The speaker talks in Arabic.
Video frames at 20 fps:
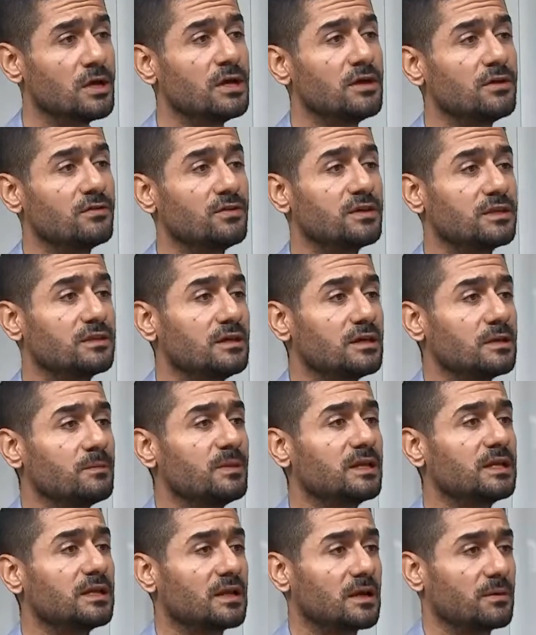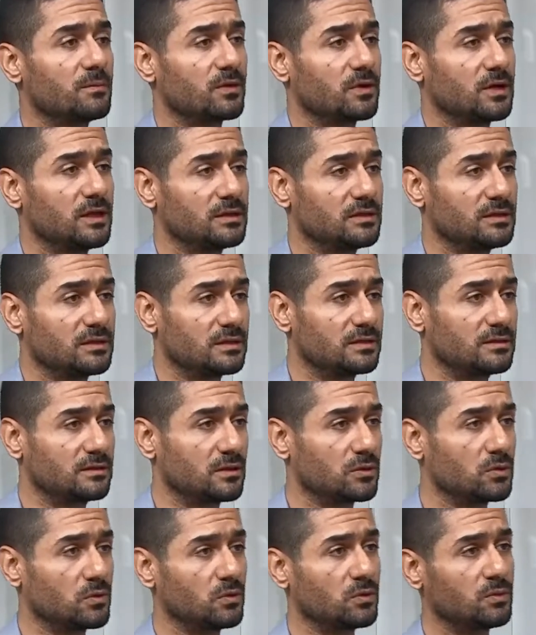في كثير من الأمراض قد
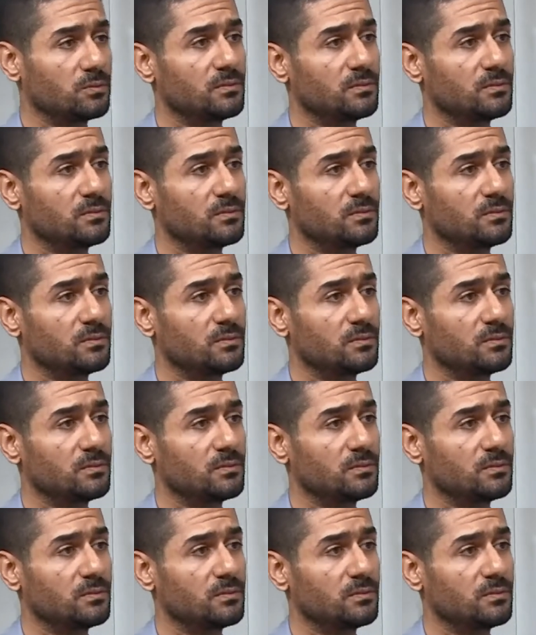تكون